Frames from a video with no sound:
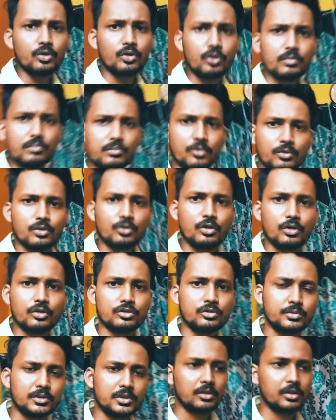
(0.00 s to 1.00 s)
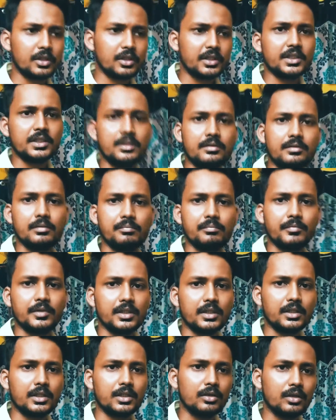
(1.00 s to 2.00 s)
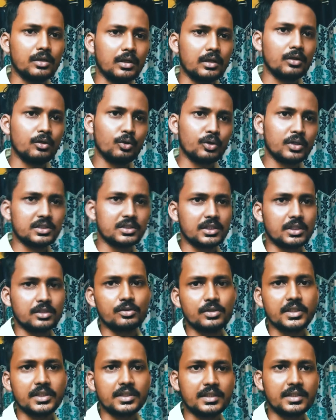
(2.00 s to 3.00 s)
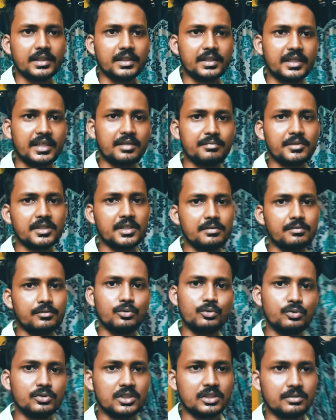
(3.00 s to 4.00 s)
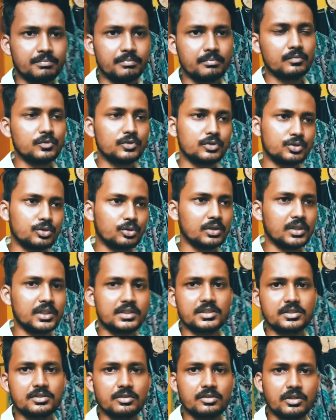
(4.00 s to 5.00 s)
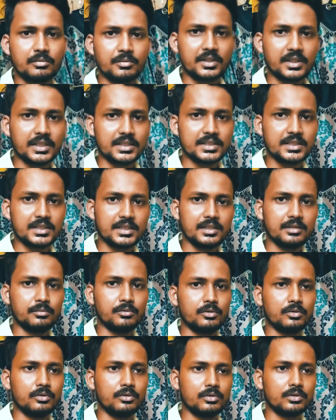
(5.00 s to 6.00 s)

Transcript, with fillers: রকম কোনো অসুবিধা হয়নি মানে লোকেশানও ঠিকঠাক টাইমেই খুঁজে চলে এসেছিল আমার কাছে এবং